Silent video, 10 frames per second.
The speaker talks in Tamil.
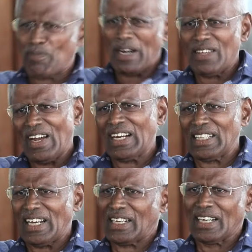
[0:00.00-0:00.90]
ஏப்பா நீ
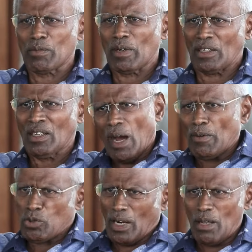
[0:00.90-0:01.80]
வேண்டாம் அதெல்லாம் நாங்கள் எடுக்க மாட்டோம்
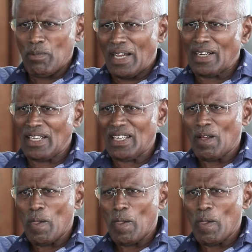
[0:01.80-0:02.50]
அப்படி சொல்லலாம்ல என்கிட்ட